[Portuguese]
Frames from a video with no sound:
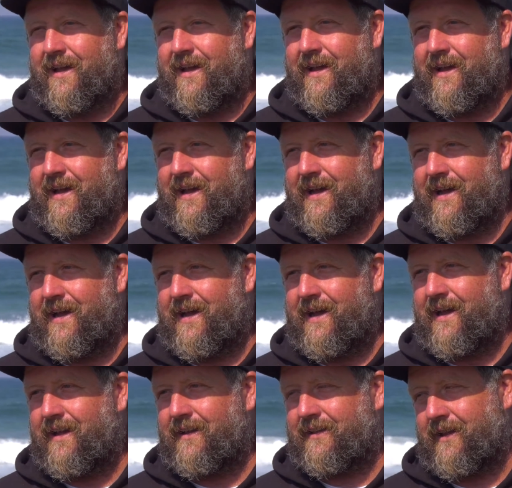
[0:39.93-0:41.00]

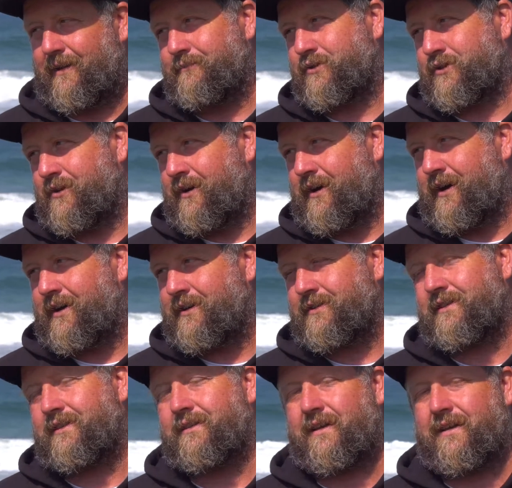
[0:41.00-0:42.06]
Uh, estamos nós,
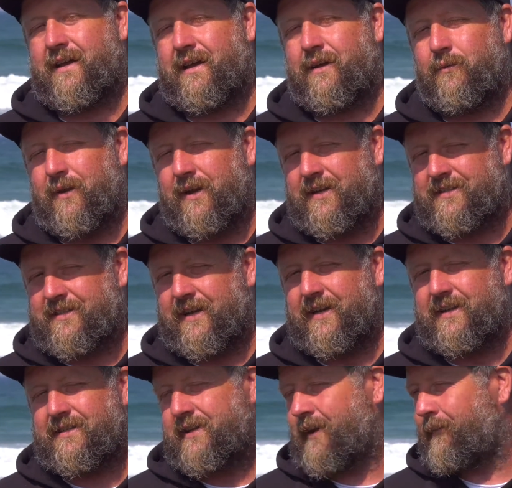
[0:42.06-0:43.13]
uh, o
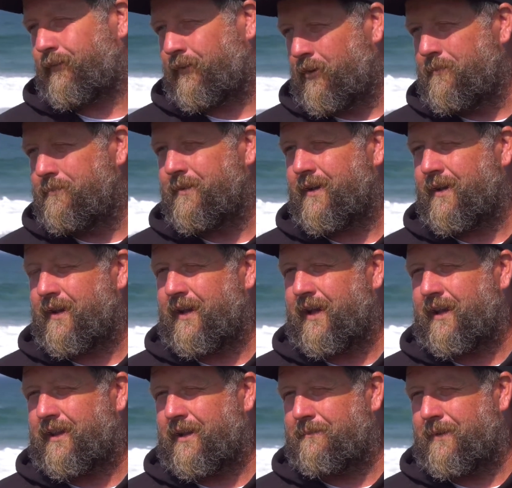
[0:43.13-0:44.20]
Iriçara Surf Club
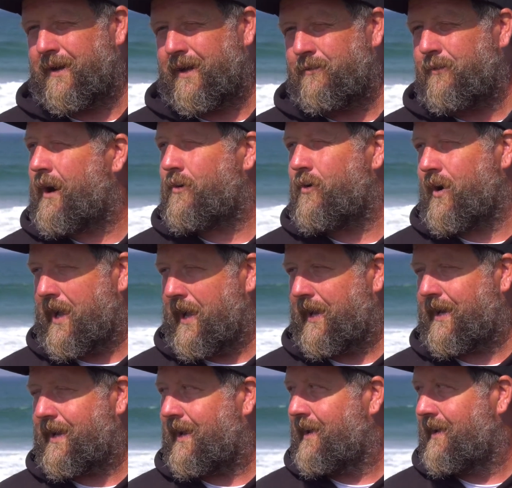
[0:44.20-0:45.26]
e também o Aquacarca.